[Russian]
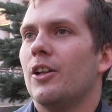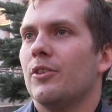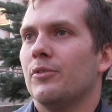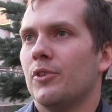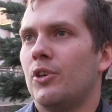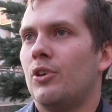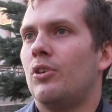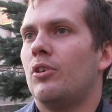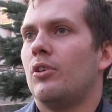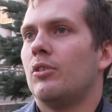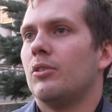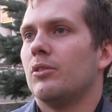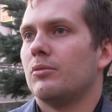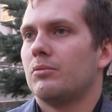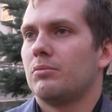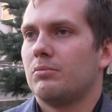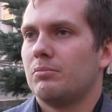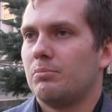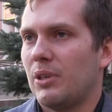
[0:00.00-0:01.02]

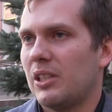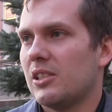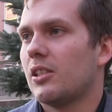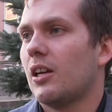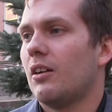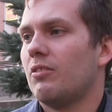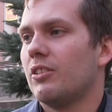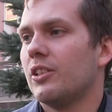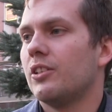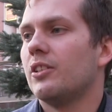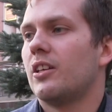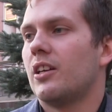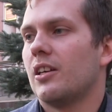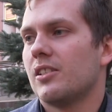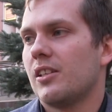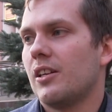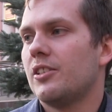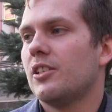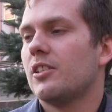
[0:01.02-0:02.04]
Но представленные
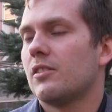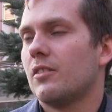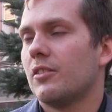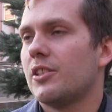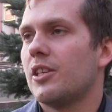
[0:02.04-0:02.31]
доказательства,